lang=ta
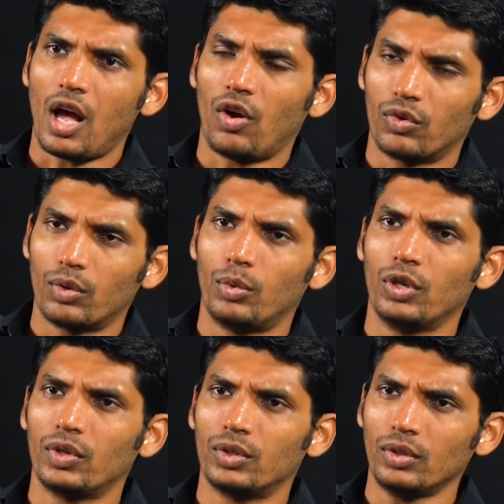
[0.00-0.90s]
அவங்க
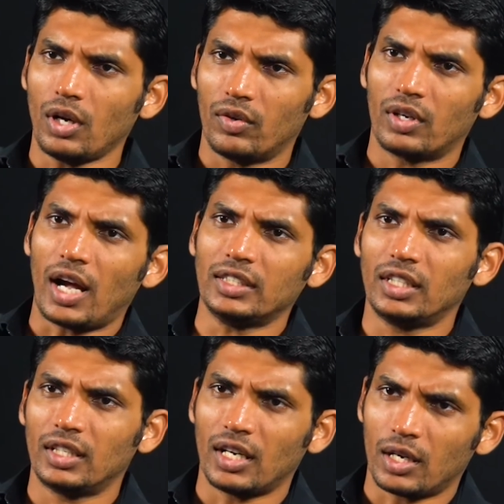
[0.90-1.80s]
முழுவதும் அவங்க ஆட்சி
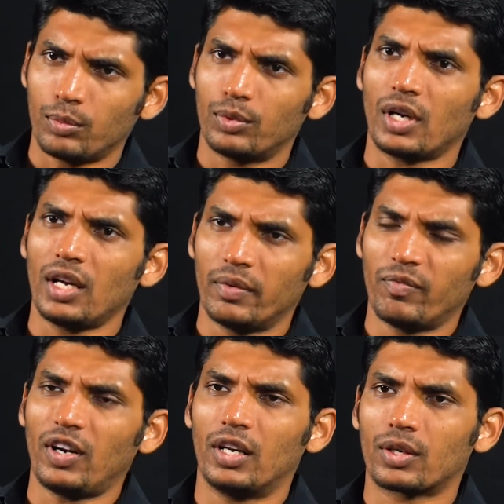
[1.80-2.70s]
அதிகாரம் பூரா
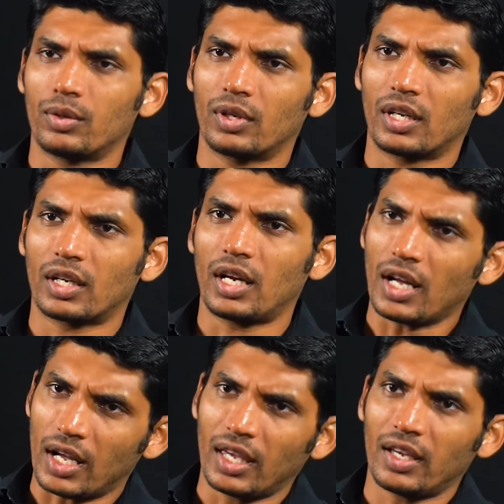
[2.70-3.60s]
இம்ஃபால் இருக்கணுங்கிறதுக்காக
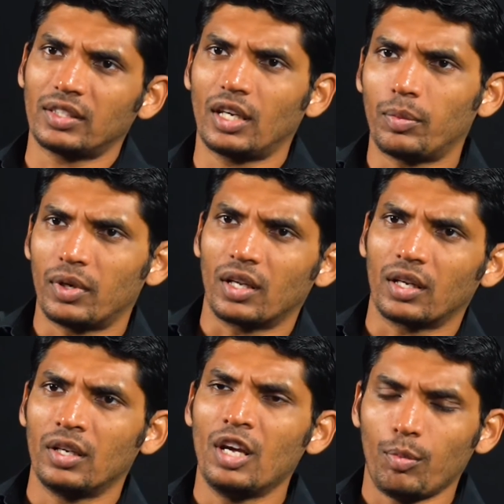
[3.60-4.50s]
அங்கேயே
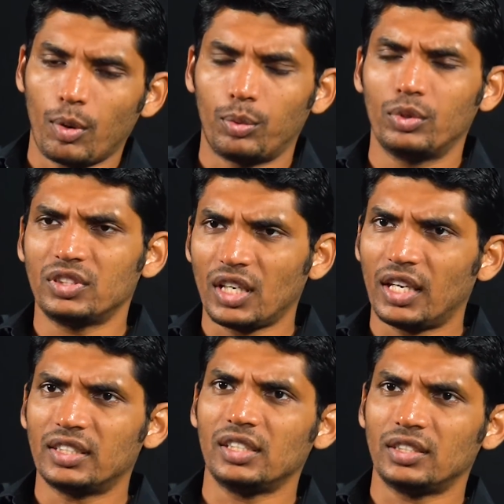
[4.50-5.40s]
செய்யப்பட்டிருக்கு இப்போ
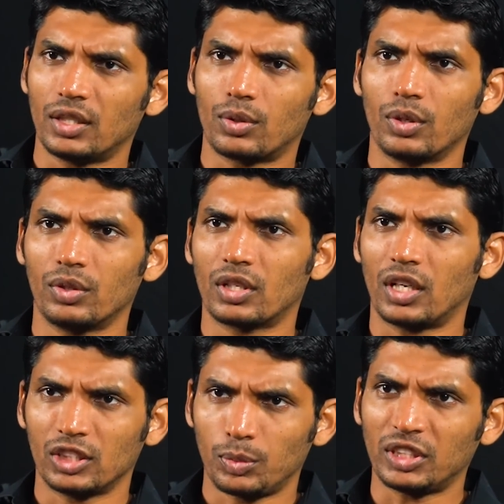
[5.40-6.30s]
புதுசாக எஸ்இசெட் e கொண்டு
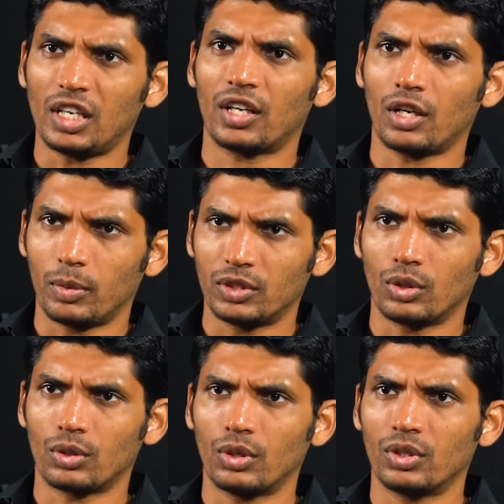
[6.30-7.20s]
வந்திருக்காங்க ஸ்பெஷல் எக்கனாமிக்
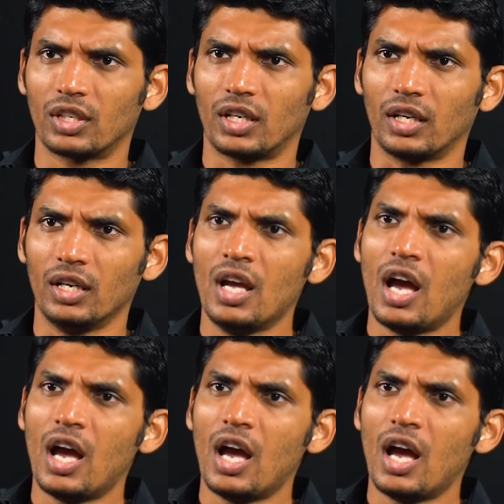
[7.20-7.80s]
ஜோன் கொண்டு வந்திருக்காங்க